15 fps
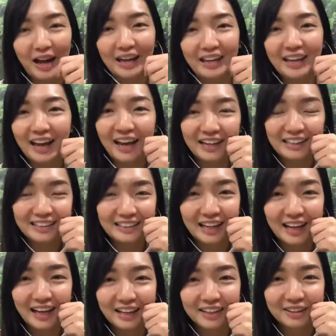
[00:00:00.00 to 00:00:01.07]
一嗨一
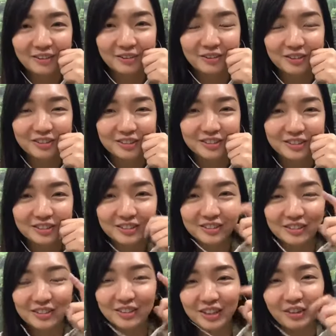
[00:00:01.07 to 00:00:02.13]
下，跟我，
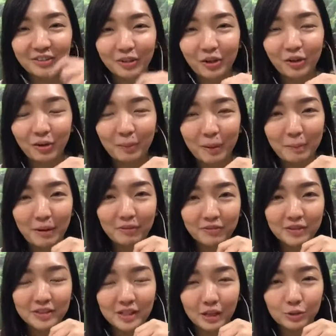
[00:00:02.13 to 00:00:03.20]
然后帮忙
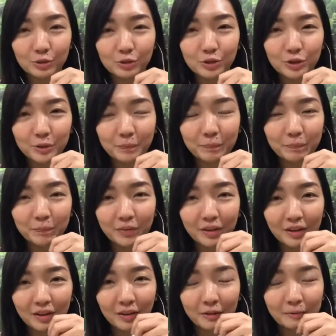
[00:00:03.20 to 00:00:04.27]
分享出去，
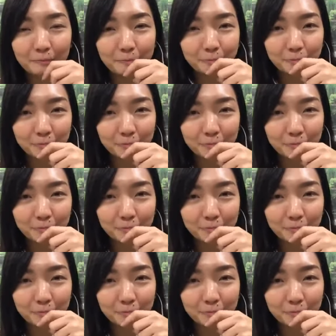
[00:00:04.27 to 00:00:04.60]
好。